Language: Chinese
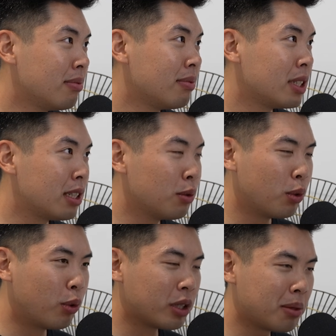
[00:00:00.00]
嗯，是，
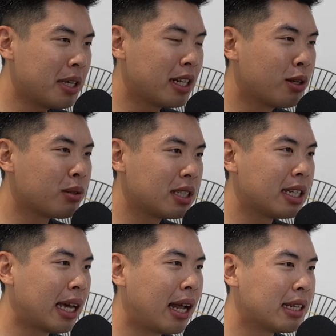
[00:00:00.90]
我这边能控制
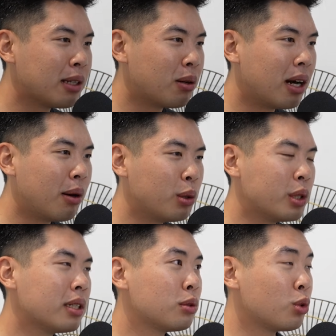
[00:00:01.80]
的压力的话，我
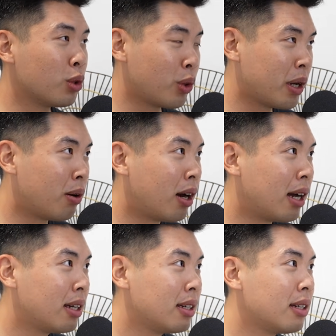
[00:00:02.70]
觉得做规划，
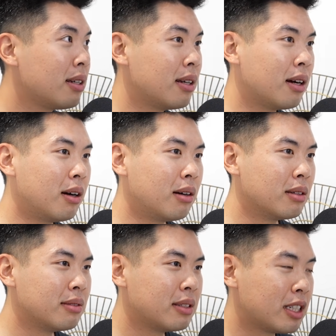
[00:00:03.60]
然
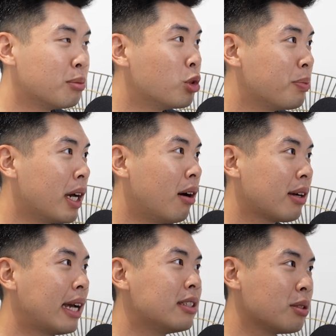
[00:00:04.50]
后设目标，
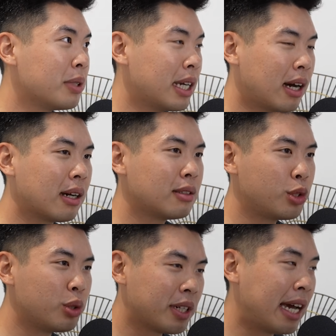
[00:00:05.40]
看怎么样
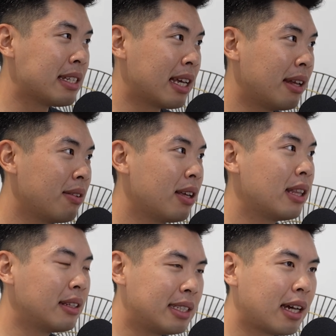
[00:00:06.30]
去改善。
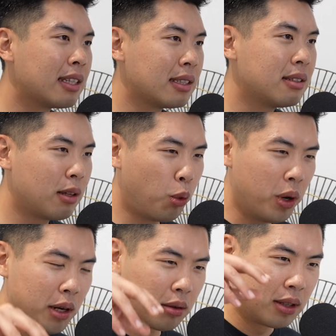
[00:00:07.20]
那这样
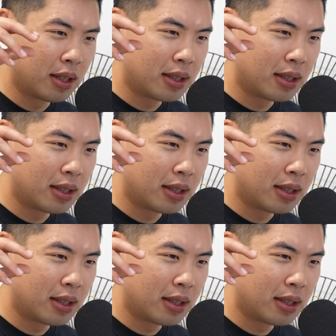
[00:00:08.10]
我有。